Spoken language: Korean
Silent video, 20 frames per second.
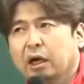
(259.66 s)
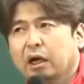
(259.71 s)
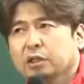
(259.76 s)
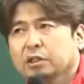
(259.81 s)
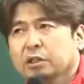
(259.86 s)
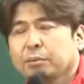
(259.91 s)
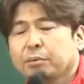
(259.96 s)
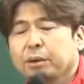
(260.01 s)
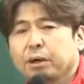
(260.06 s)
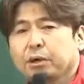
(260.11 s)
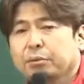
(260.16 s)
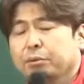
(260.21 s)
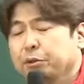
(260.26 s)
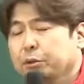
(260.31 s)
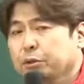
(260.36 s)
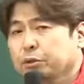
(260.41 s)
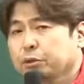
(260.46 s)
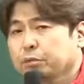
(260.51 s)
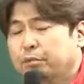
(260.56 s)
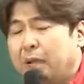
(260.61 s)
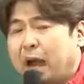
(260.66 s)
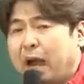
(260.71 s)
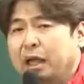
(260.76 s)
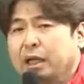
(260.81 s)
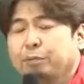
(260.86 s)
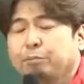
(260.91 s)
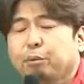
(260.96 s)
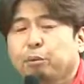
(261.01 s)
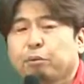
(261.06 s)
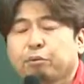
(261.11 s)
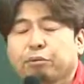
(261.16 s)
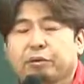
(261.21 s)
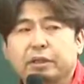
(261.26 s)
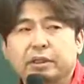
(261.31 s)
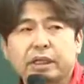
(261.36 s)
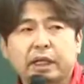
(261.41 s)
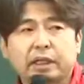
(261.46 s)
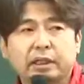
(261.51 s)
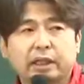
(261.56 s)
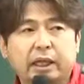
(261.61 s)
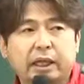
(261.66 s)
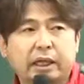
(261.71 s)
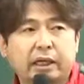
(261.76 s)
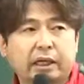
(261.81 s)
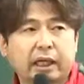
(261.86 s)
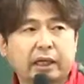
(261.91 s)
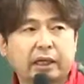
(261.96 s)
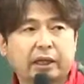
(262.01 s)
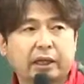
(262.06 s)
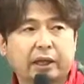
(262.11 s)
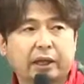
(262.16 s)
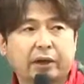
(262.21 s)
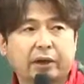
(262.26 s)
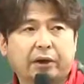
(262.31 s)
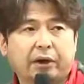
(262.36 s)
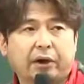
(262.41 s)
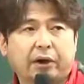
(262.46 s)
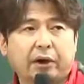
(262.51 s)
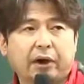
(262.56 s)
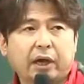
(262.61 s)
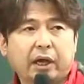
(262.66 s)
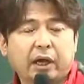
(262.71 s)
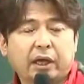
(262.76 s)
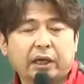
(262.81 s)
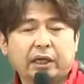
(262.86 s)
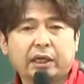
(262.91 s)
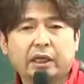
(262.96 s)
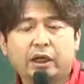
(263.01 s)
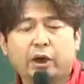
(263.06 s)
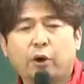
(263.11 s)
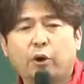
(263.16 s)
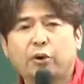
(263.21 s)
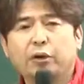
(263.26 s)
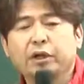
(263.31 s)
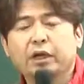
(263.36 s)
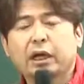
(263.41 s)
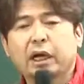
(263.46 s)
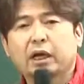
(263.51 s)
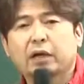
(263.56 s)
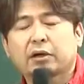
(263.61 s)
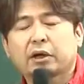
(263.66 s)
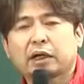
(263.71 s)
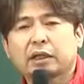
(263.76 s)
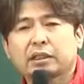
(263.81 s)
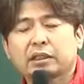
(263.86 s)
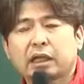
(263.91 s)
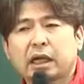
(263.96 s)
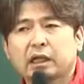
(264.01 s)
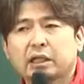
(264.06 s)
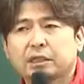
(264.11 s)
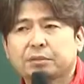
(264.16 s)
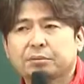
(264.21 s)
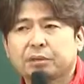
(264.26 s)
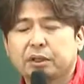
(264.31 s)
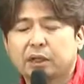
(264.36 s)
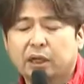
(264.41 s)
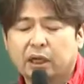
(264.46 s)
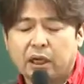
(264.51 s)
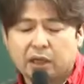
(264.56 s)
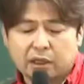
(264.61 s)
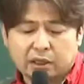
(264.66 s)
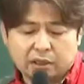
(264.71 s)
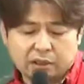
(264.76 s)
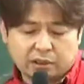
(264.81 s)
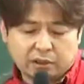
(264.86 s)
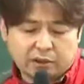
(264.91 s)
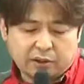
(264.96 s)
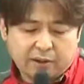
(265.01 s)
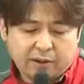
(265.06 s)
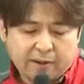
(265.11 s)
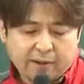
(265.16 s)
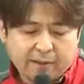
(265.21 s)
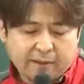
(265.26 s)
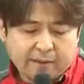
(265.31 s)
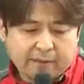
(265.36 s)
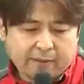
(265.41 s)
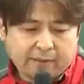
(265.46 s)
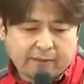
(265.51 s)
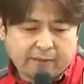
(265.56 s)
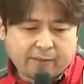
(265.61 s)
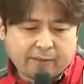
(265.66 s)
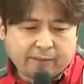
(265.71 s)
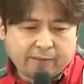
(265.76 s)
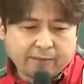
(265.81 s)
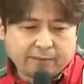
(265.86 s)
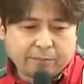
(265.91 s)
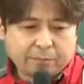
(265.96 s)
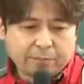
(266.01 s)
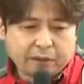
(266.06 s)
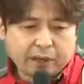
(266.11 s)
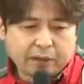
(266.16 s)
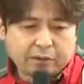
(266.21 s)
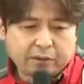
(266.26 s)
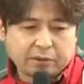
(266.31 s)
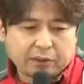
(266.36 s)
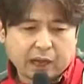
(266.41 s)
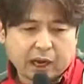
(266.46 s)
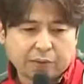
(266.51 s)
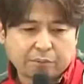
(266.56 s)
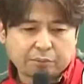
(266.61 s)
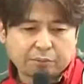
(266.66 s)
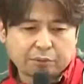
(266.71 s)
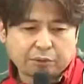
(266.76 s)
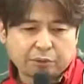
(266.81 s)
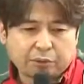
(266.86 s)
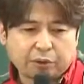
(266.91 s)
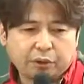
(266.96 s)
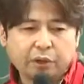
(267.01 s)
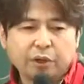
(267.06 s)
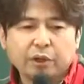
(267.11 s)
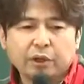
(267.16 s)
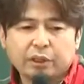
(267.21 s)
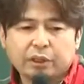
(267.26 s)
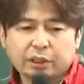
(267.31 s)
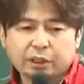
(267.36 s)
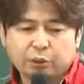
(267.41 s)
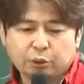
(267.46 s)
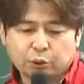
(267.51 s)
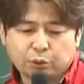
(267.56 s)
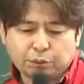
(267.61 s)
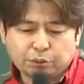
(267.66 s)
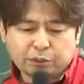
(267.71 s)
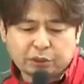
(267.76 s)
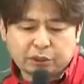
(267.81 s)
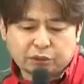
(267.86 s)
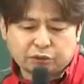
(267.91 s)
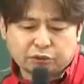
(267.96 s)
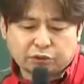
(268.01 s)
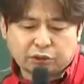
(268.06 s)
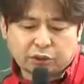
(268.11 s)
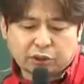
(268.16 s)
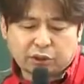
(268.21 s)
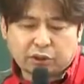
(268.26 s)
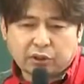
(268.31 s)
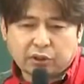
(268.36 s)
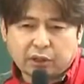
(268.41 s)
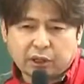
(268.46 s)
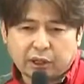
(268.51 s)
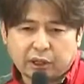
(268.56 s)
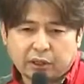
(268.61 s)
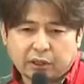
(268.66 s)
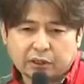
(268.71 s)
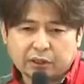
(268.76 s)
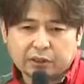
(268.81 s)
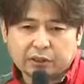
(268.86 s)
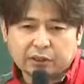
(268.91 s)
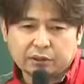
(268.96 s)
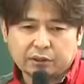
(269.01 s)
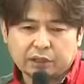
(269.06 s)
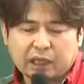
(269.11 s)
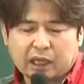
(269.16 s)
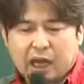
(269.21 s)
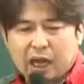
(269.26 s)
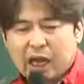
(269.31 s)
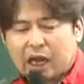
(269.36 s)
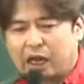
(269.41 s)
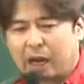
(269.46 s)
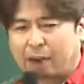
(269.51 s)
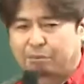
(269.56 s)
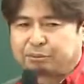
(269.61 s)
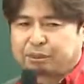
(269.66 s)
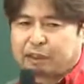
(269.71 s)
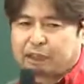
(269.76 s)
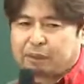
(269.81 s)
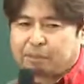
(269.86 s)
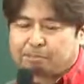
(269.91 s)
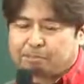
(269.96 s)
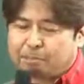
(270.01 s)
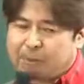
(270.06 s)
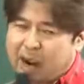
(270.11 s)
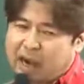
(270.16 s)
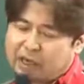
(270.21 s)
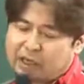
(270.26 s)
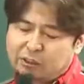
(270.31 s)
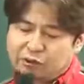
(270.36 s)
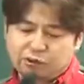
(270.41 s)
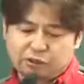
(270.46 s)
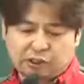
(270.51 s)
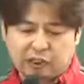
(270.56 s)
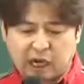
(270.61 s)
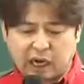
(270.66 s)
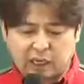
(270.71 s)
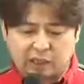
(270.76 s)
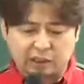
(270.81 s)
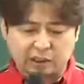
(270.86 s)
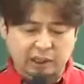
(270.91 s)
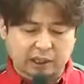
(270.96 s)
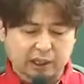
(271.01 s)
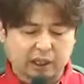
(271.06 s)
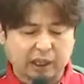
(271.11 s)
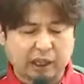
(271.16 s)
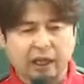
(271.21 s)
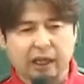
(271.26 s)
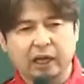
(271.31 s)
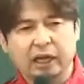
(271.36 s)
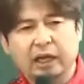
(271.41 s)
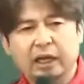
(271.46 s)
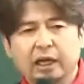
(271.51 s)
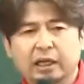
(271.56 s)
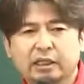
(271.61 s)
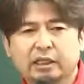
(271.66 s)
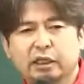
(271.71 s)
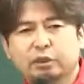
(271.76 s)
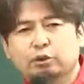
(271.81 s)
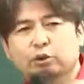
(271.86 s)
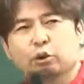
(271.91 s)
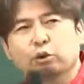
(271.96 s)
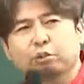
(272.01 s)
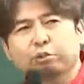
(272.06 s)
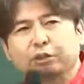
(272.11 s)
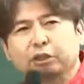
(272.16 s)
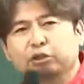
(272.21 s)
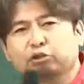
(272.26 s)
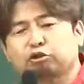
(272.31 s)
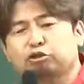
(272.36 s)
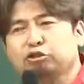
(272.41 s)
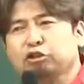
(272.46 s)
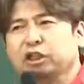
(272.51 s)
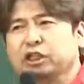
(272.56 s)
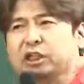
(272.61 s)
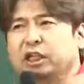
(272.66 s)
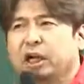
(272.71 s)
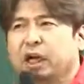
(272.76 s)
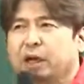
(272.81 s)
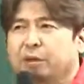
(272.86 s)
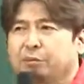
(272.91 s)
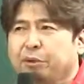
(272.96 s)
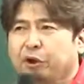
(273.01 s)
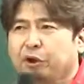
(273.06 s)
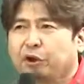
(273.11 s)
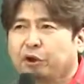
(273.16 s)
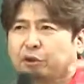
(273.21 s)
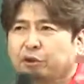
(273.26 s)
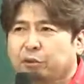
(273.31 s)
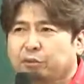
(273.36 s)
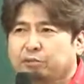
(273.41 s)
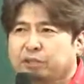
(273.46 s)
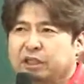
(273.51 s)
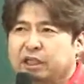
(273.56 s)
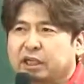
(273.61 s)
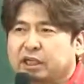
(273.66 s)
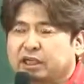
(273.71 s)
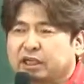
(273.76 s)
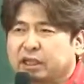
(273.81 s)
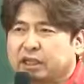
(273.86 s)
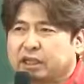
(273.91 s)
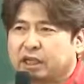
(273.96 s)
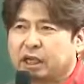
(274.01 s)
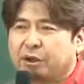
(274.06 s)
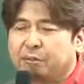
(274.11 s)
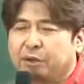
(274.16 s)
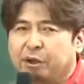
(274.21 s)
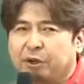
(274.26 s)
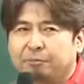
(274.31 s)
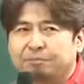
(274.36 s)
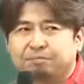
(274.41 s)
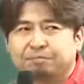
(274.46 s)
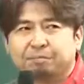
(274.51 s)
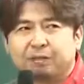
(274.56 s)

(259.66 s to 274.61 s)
선발에는 비교적 많이 뽑고 있는 상태이긴 한데요, 이게 영원히 갈 것 같지는 않습니다. 그래서 선발 인원이 앞으로 이제 조금씩 줄어들 거예요. 그렇죠? 그러니까 갑자기 많이 줄진 않을 텐데 이제 조금씩 줄기 시작하면 어떤 문제가 생기냐면,